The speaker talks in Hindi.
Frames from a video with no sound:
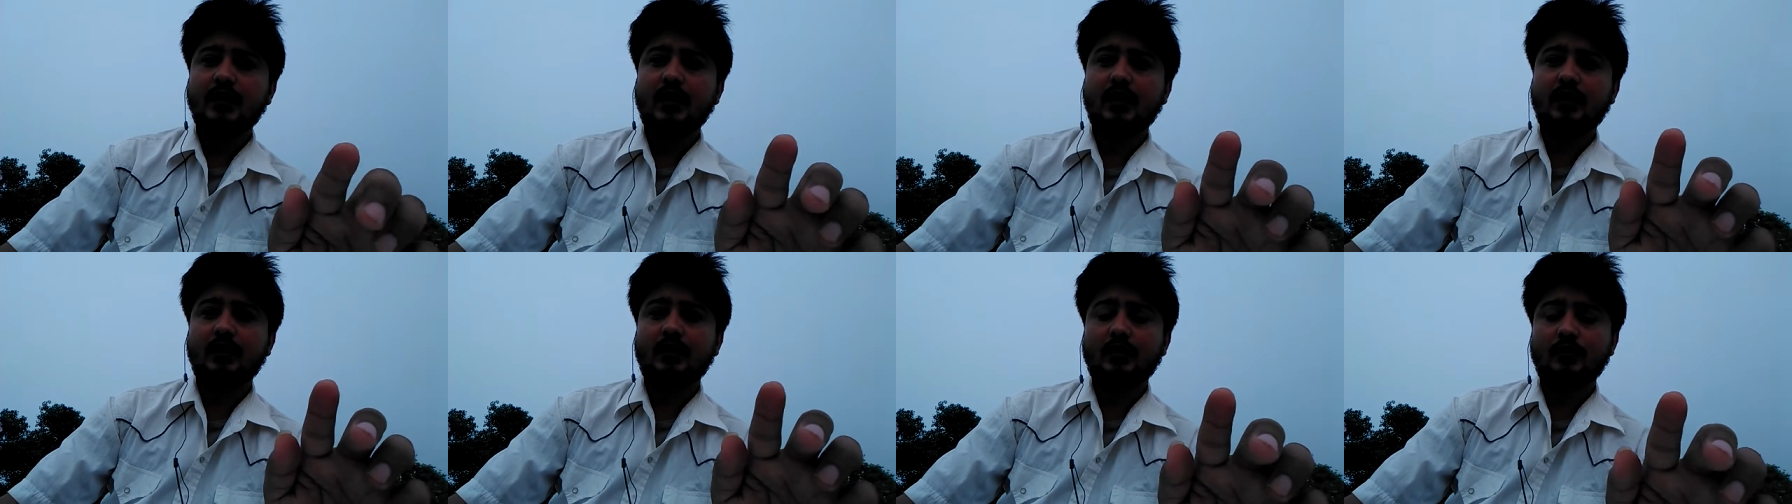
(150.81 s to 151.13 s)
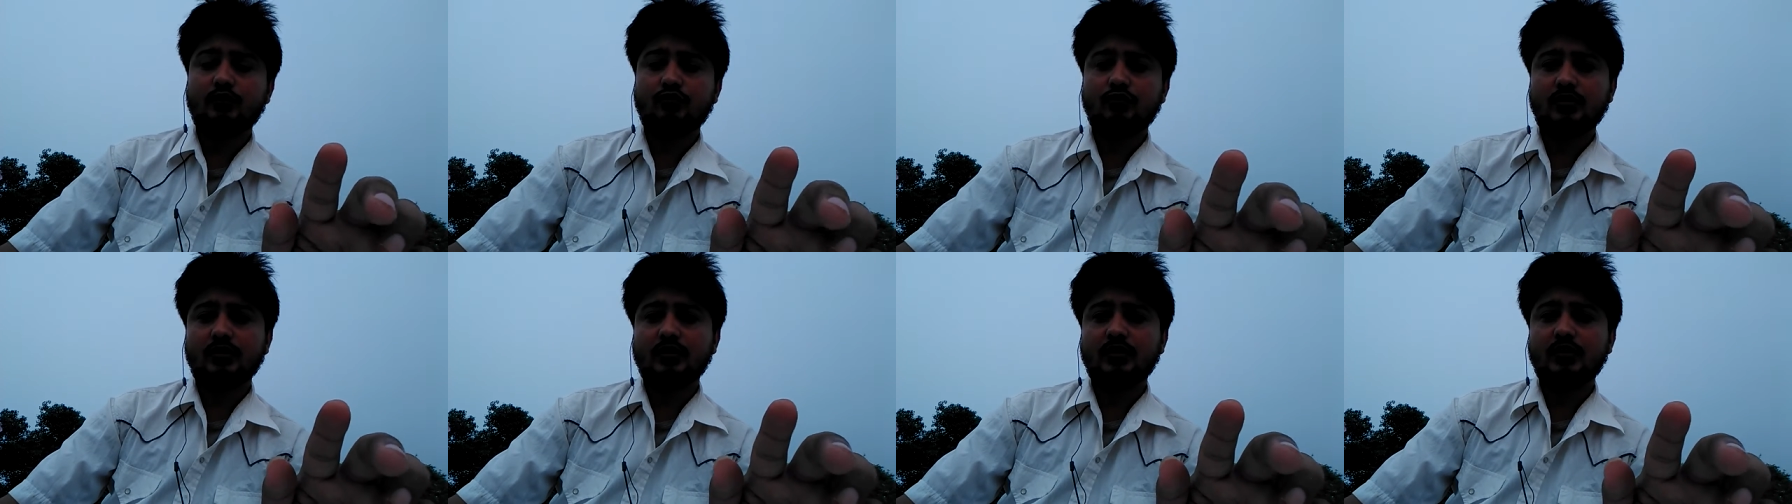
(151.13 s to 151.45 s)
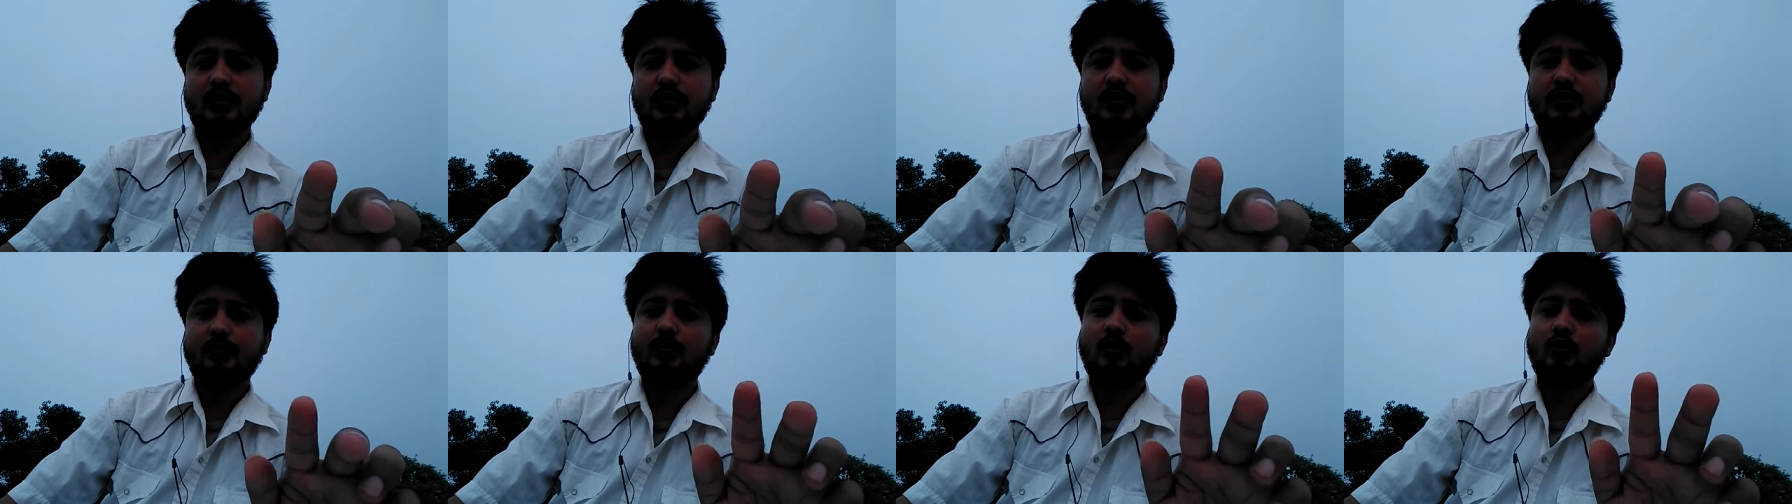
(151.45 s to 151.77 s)
अगर ग्रेजुएशन
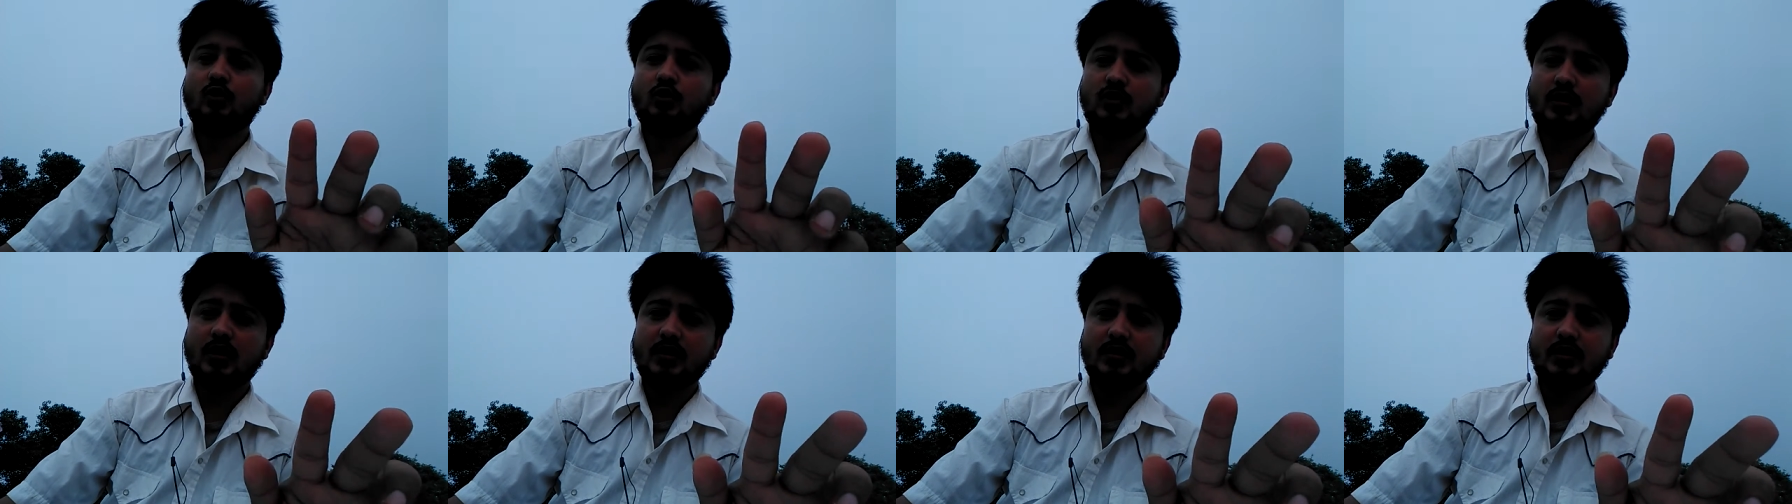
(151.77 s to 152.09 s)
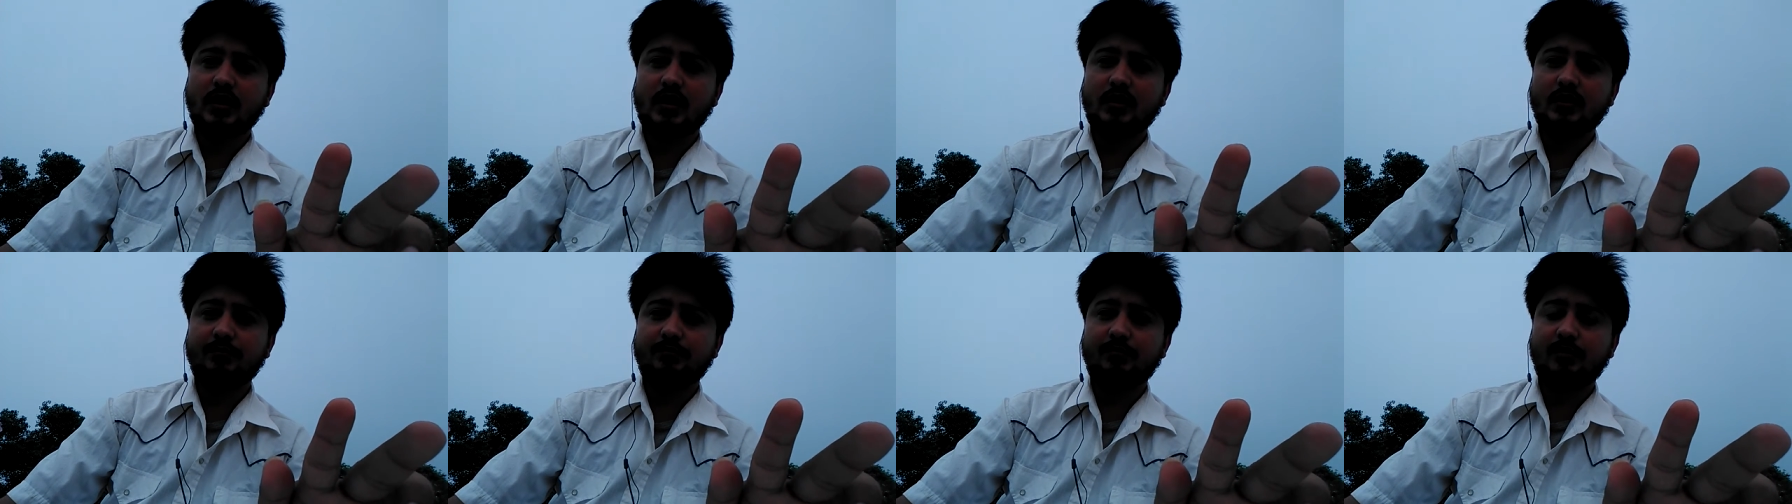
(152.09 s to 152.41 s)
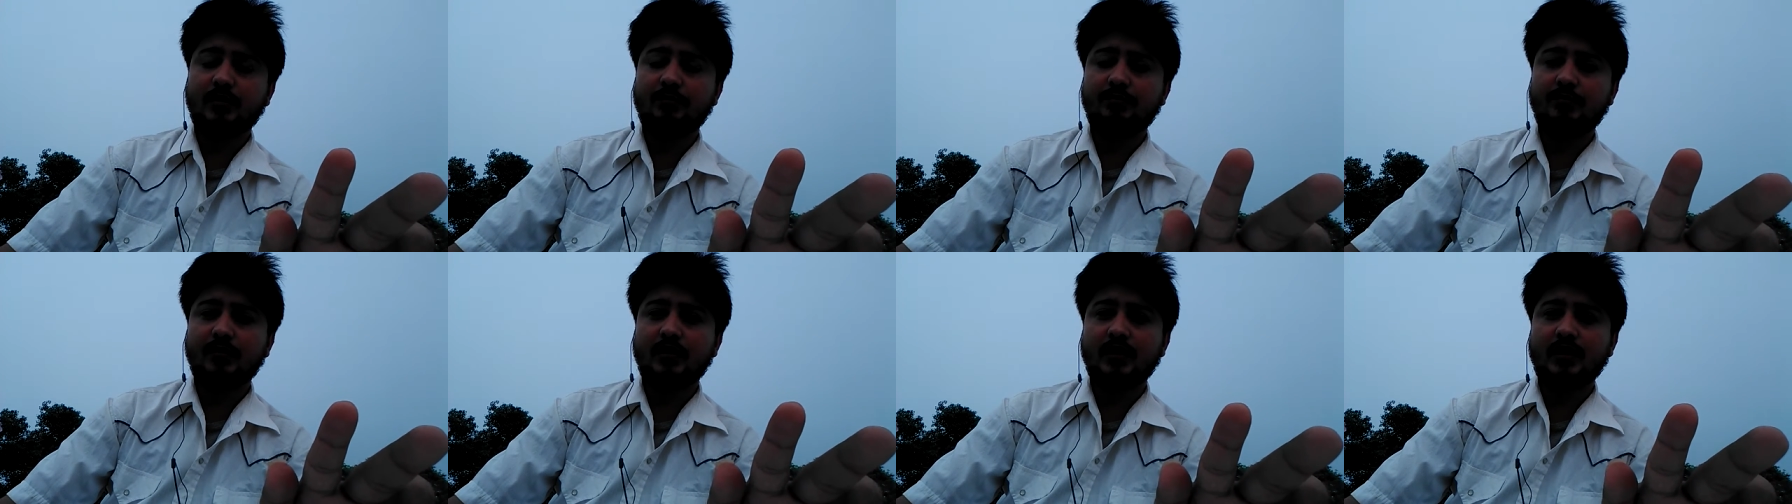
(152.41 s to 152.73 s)
डिग्री में दूसरा साल
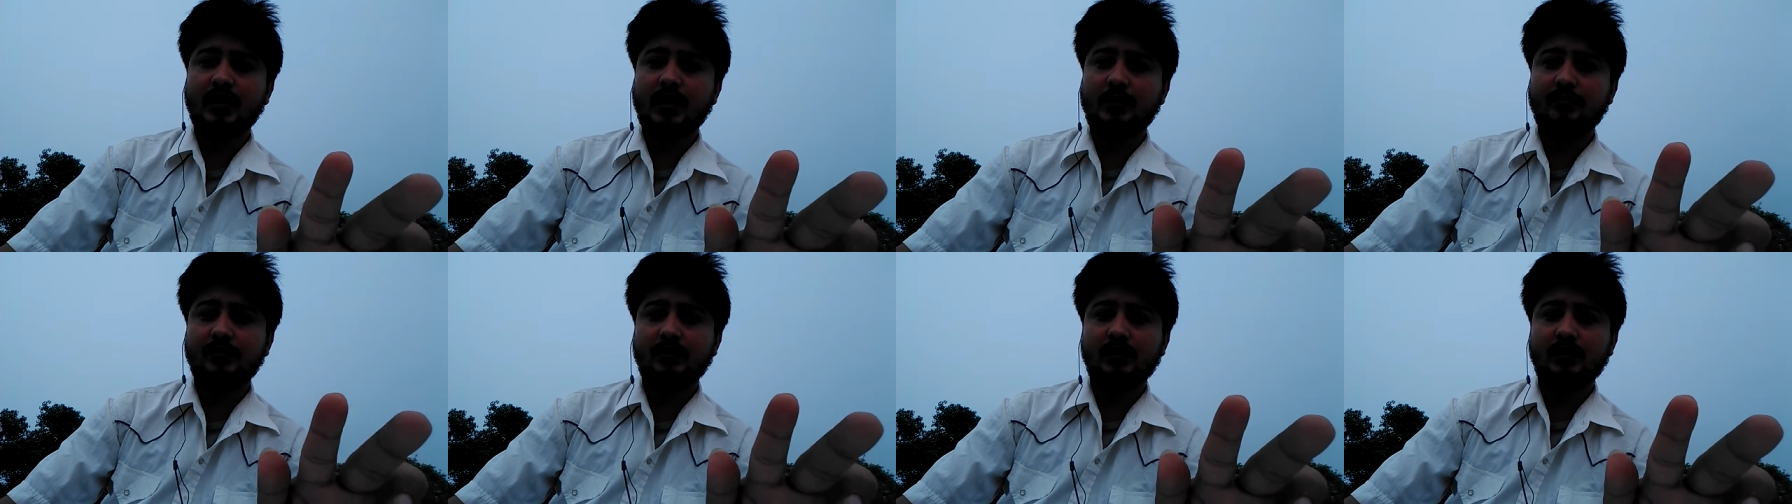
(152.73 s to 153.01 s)
पढ़ के आप